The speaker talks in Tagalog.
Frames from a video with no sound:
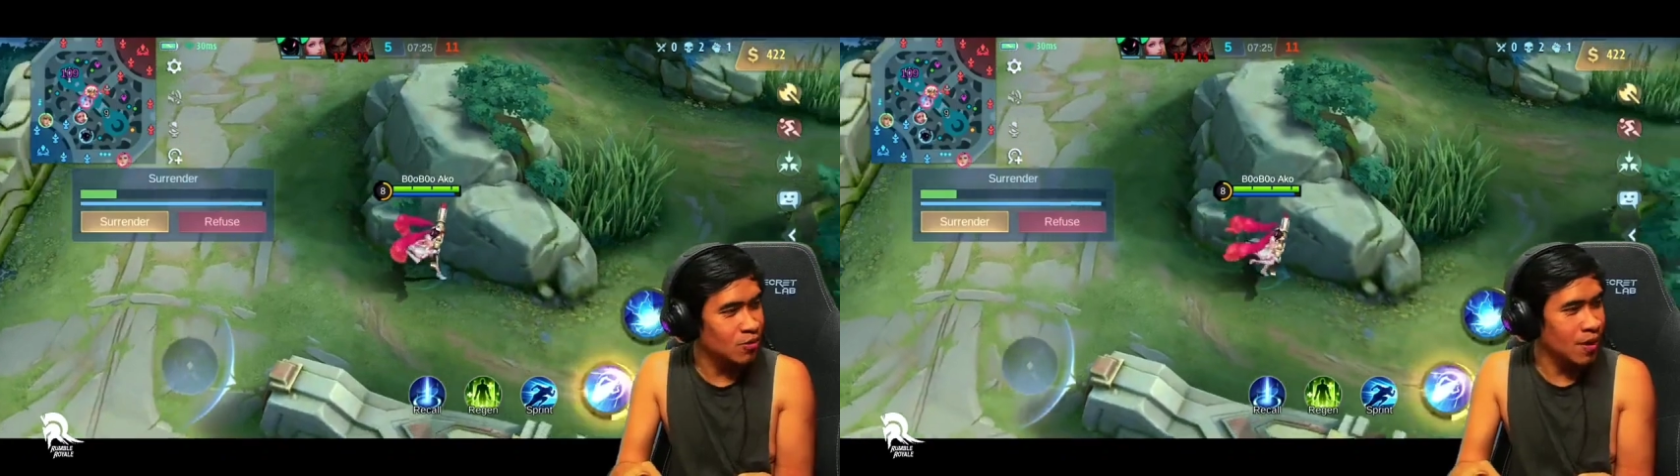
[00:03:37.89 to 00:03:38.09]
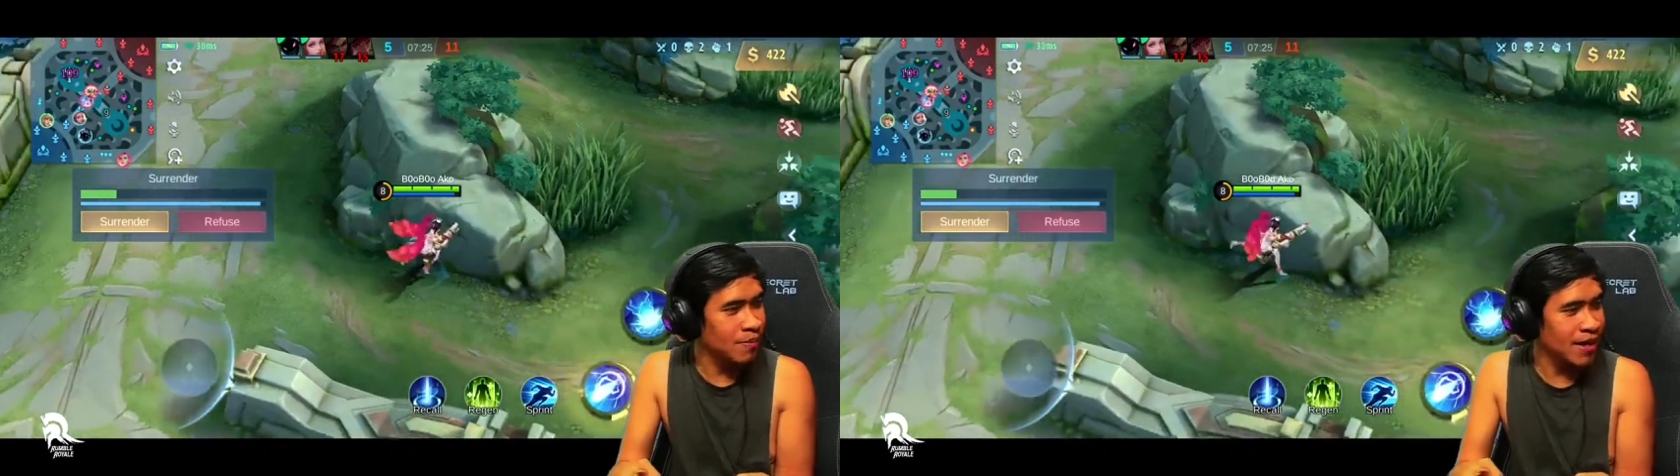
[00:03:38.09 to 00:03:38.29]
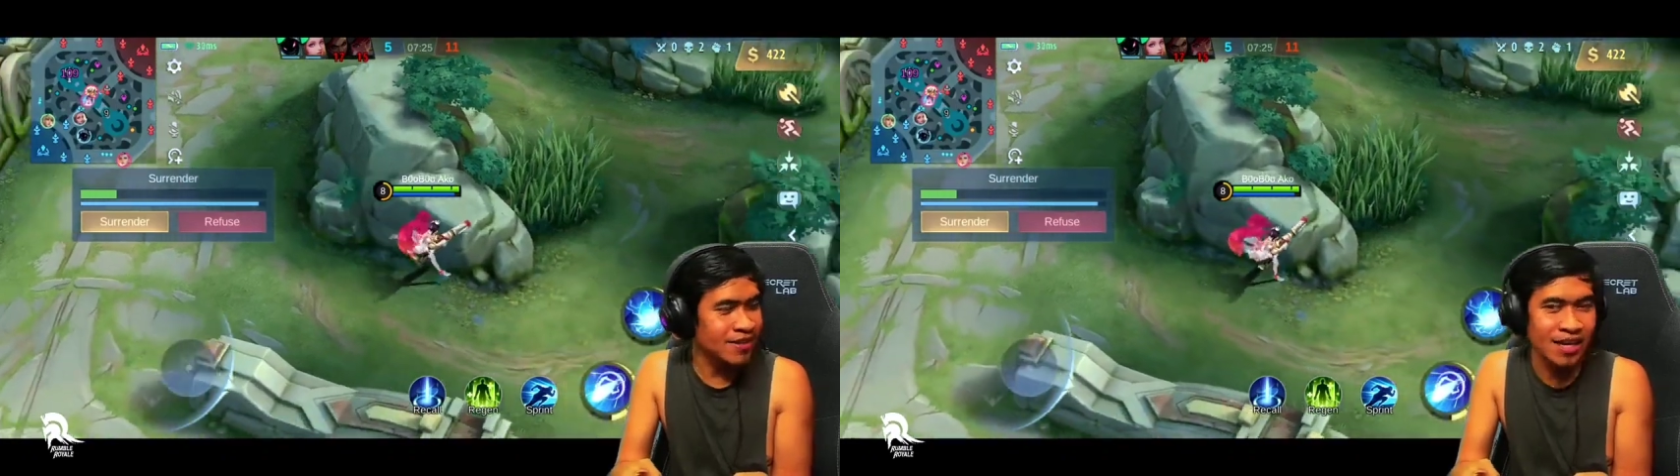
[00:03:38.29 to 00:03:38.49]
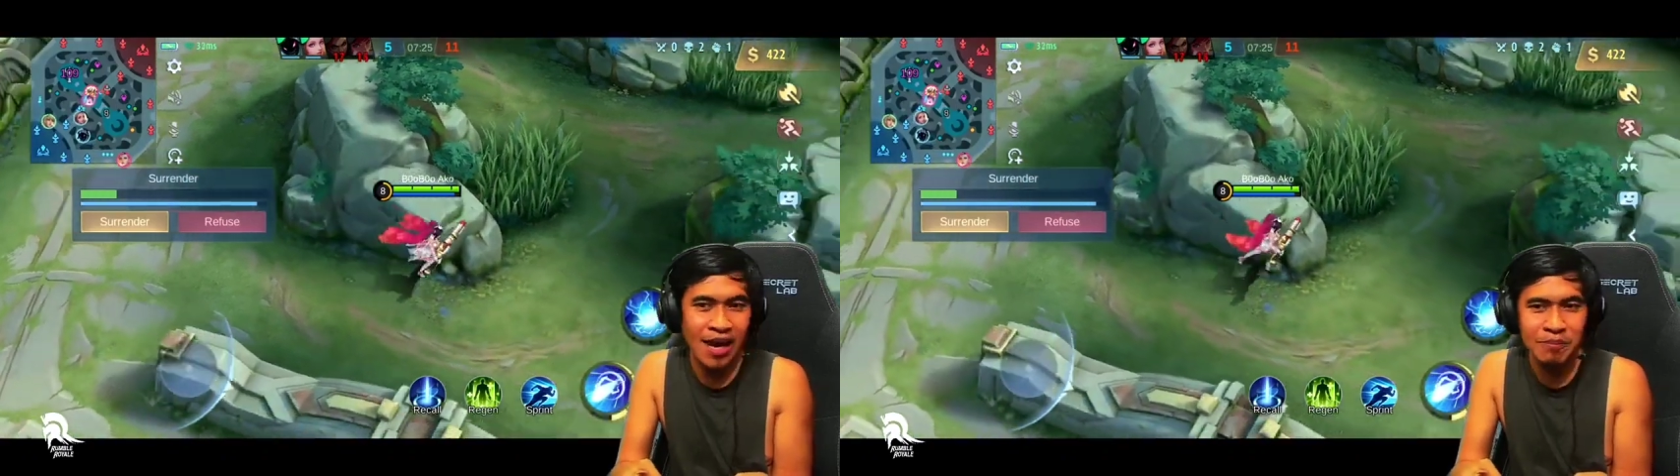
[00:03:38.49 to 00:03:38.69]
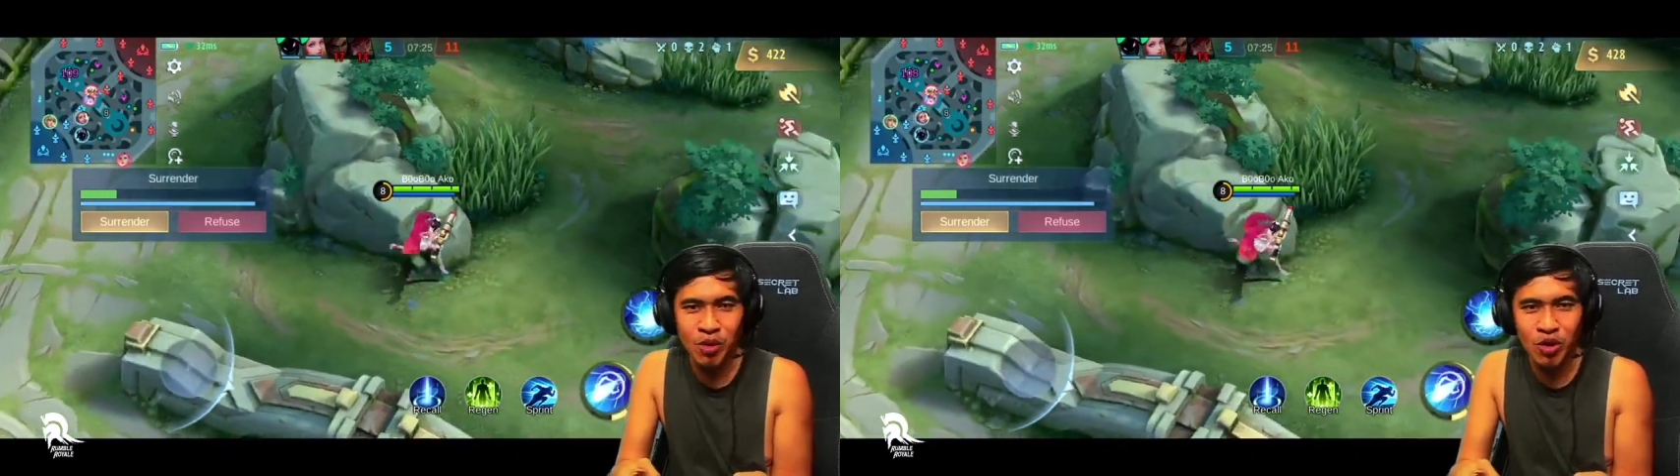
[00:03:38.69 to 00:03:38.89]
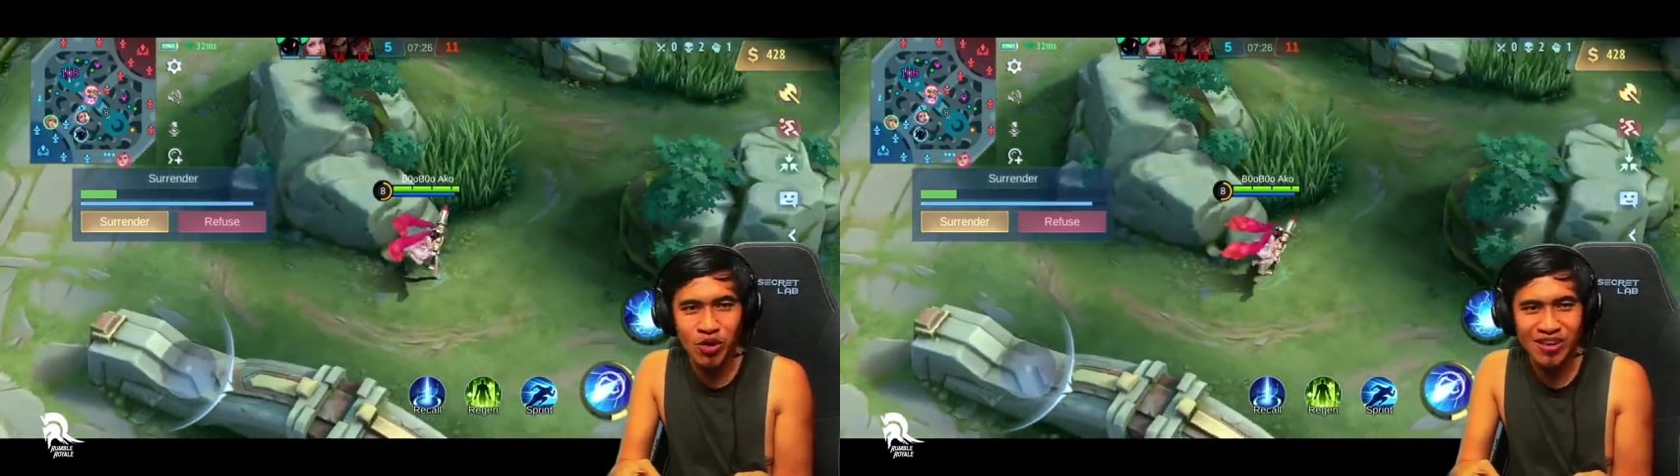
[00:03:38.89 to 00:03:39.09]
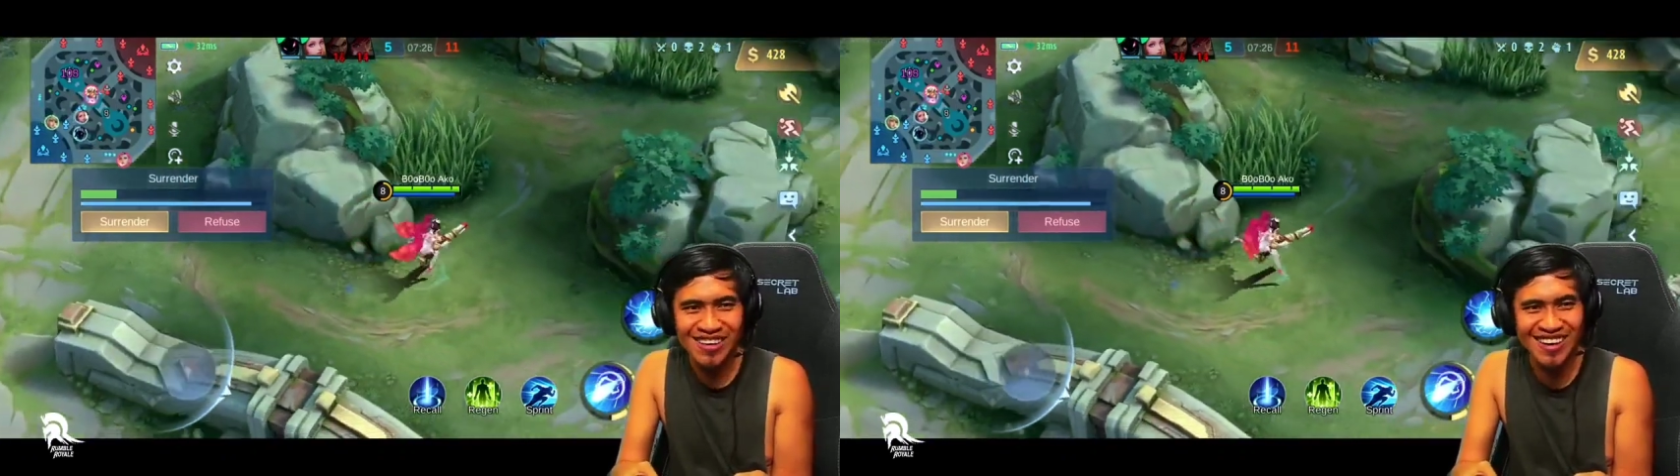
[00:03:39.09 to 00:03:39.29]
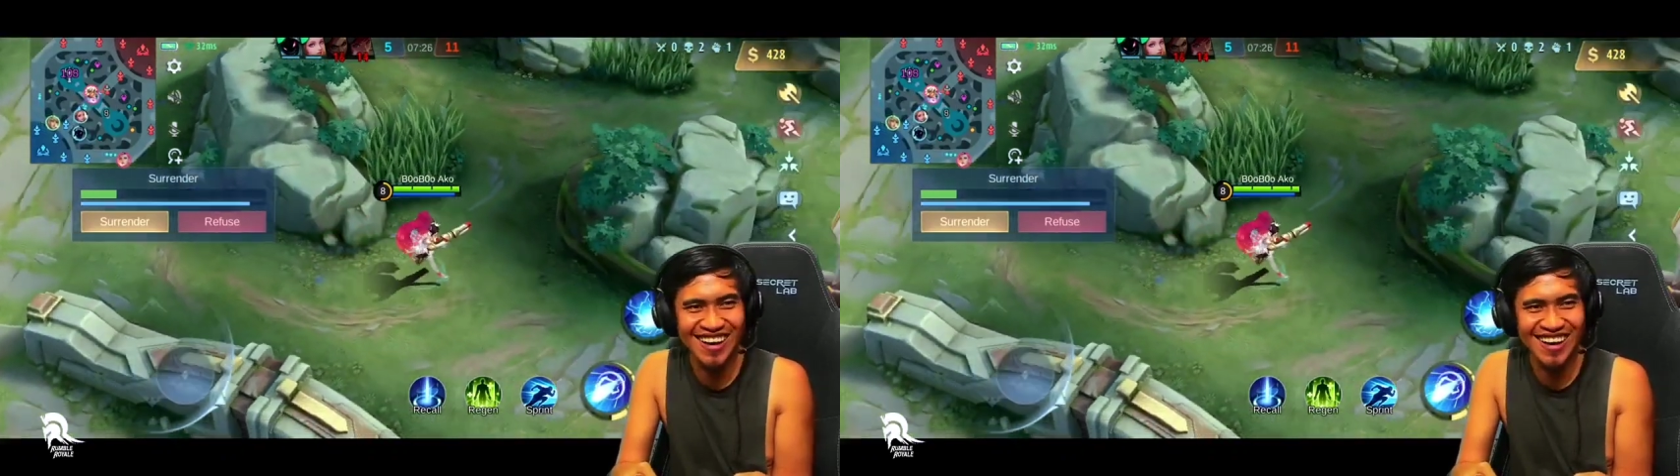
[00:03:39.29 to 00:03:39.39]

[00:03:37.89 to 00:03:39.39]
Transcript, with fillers: Tumambay ka sa kampo.